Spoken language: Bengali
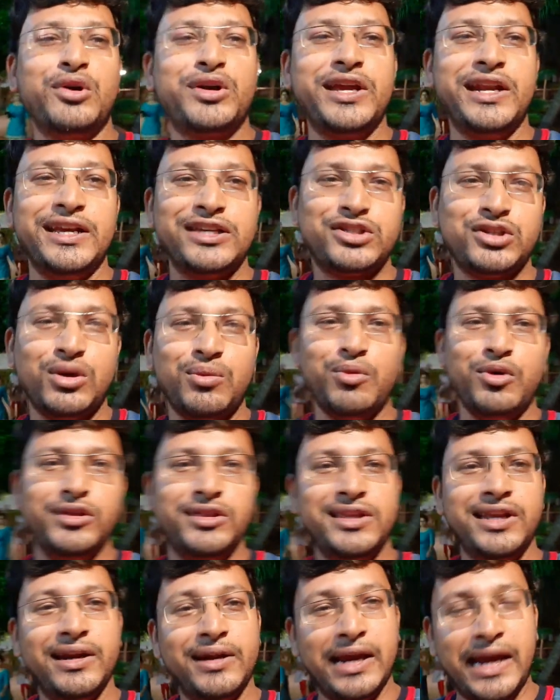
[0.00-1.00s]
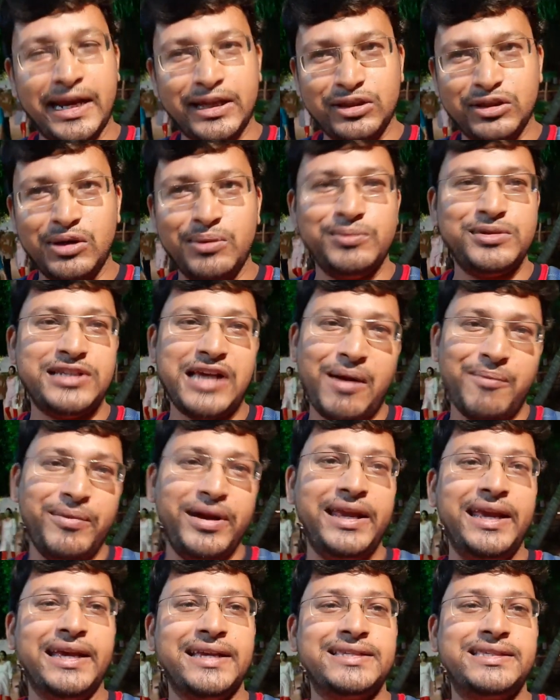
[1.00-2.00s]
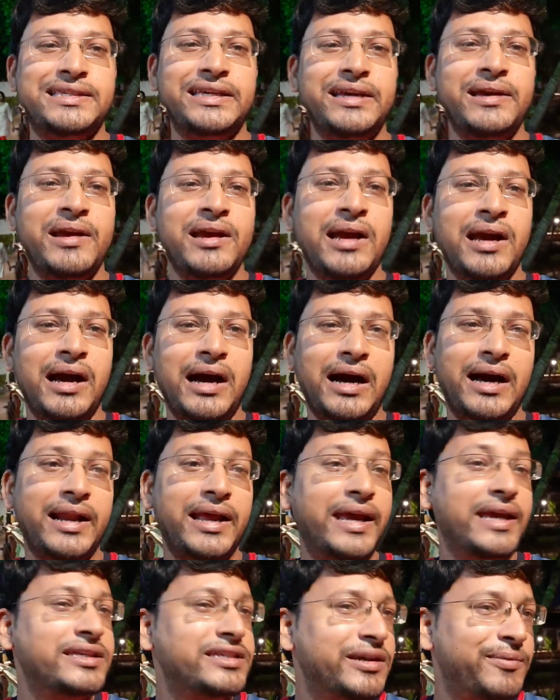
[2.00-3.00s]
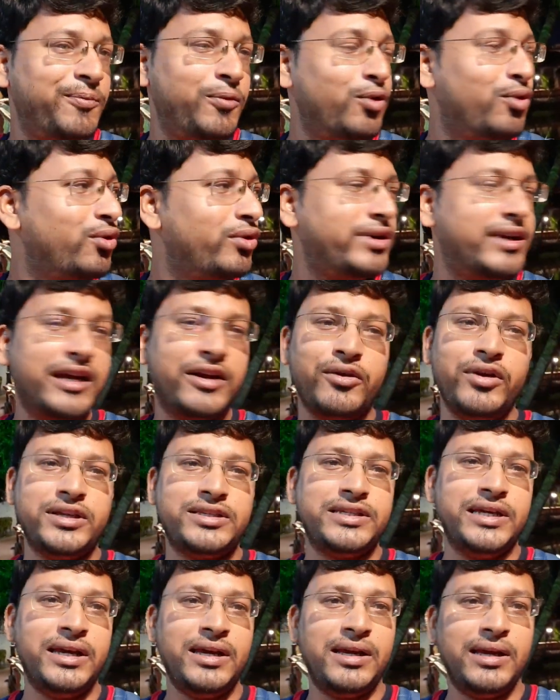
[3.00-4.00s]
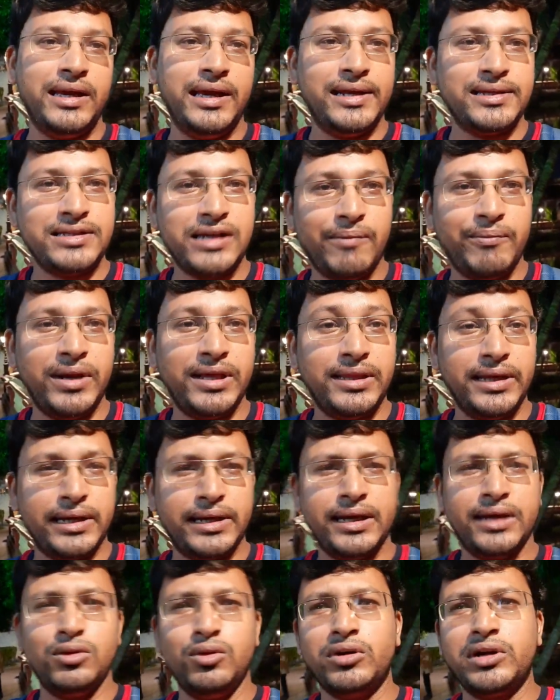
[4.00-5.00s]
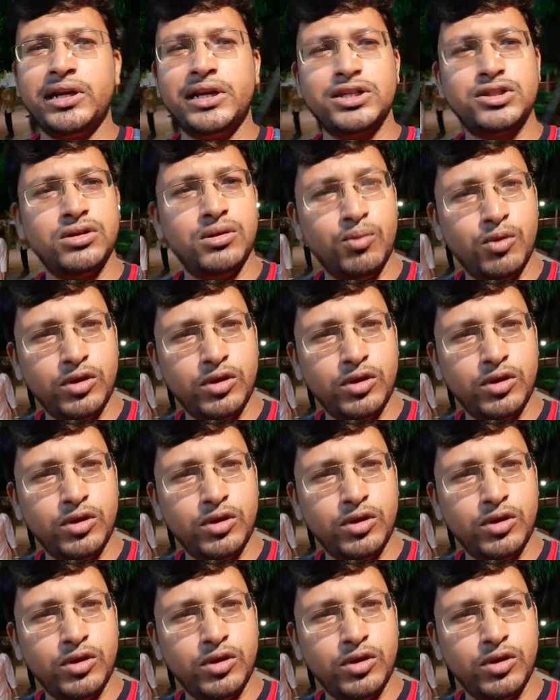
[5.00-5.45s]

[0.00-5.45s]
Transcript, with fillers: দক্ষিণেশ্বর মন্দিরের একদম সামনেই এসছি আর এই যে পুকুরটা রয়েছে এর সামনে থেকে দক্ষিণেশ্বর